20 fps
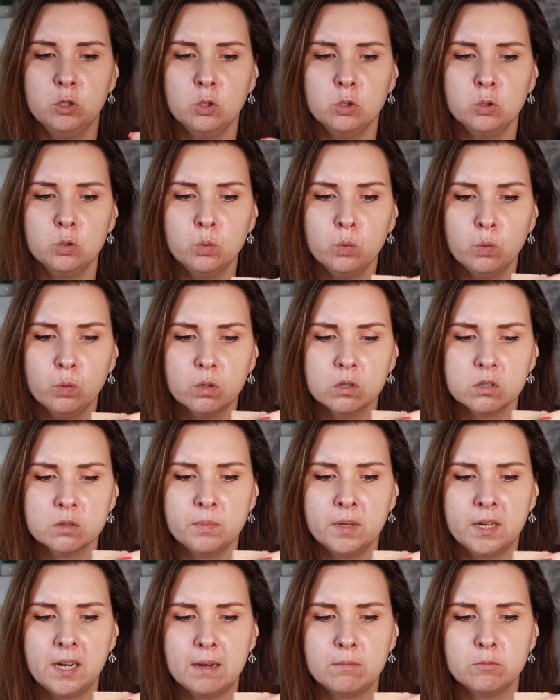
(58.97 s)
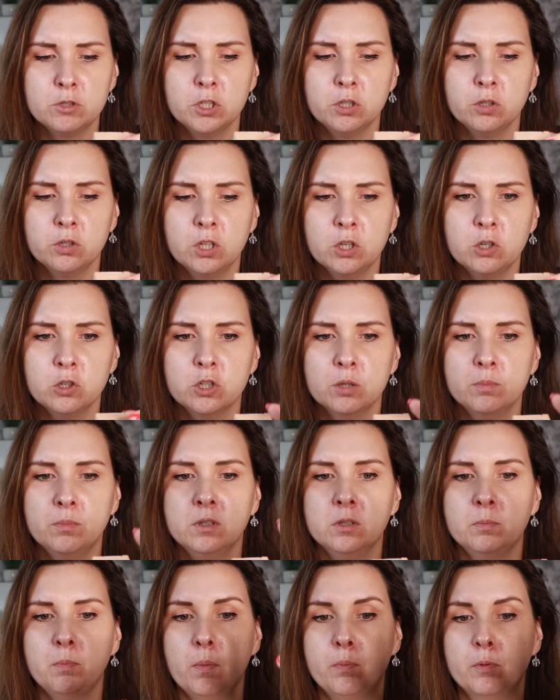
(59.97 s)
dość długo zbierałam się do tego, żeby
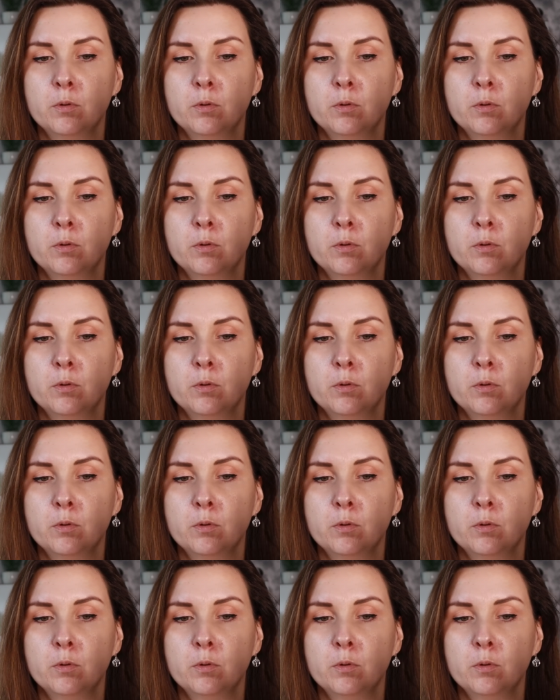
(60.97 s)
po